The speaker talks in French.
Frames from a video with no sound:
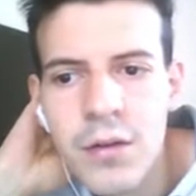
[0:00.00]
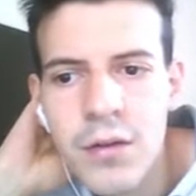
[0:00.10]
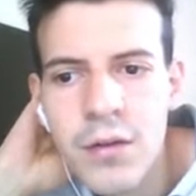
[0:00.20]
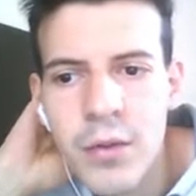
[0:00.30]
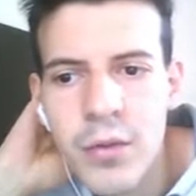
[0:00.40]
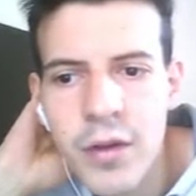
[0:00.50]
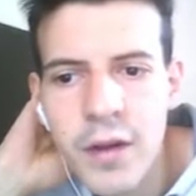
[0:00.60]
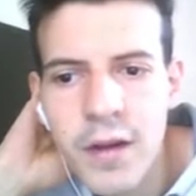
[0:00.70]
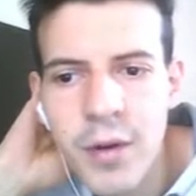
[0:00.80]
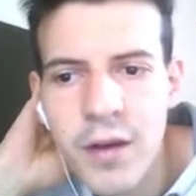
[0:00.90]
Et
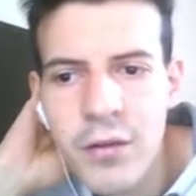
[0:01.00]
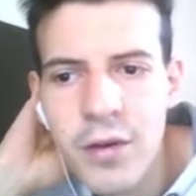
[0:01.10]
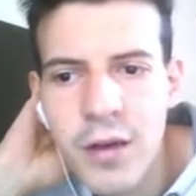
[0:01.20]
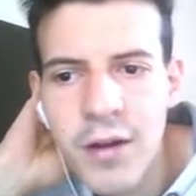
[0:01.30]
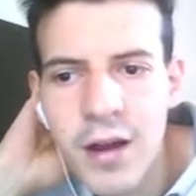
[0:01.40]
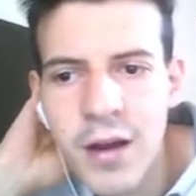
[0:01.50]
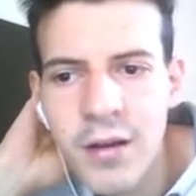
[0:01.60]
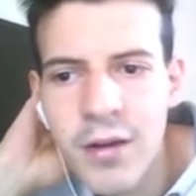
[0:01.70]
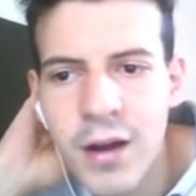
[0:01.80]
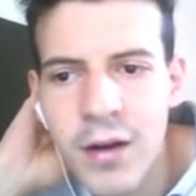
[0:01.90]
peut-être après ce cavalier-là
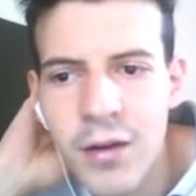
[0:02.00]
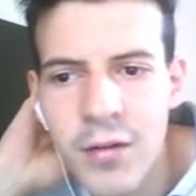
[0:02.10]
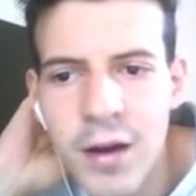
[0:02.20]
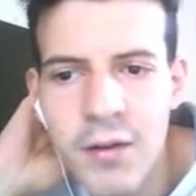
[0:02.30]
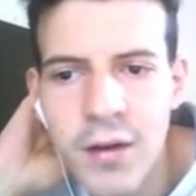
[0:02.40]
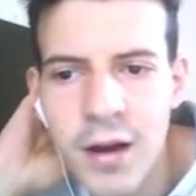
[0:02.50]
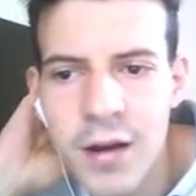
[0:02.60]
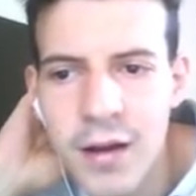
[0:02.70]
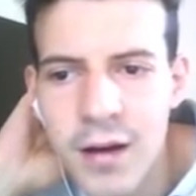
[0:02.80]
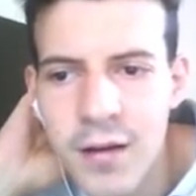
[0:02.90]
vers, euh, vers,
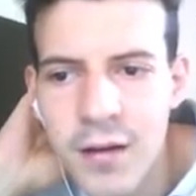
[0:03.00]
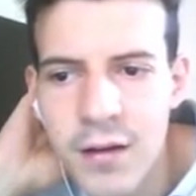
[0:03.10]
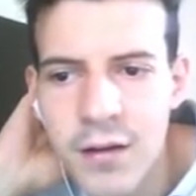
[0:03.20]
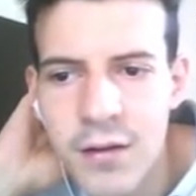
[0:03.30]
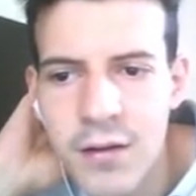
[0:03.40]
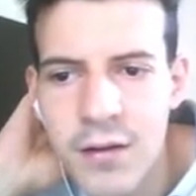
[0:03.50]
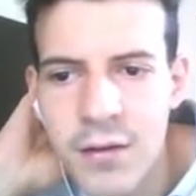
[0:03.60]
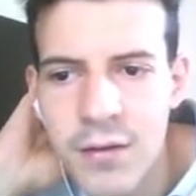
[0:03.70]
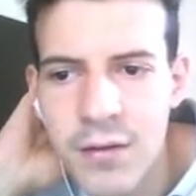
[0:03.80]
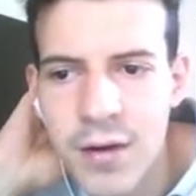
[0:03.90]
les cases... Euh,
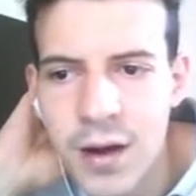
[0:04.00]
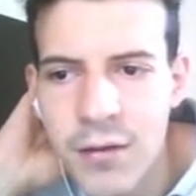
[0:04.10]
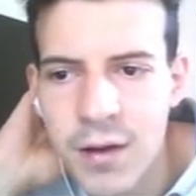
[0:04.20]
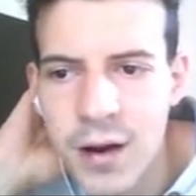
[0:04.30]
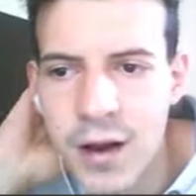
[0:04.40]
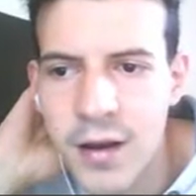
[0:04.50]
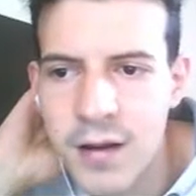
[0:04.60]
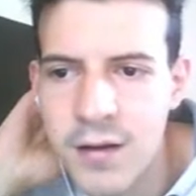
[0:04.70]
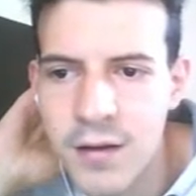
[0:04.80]
vers, vers la case...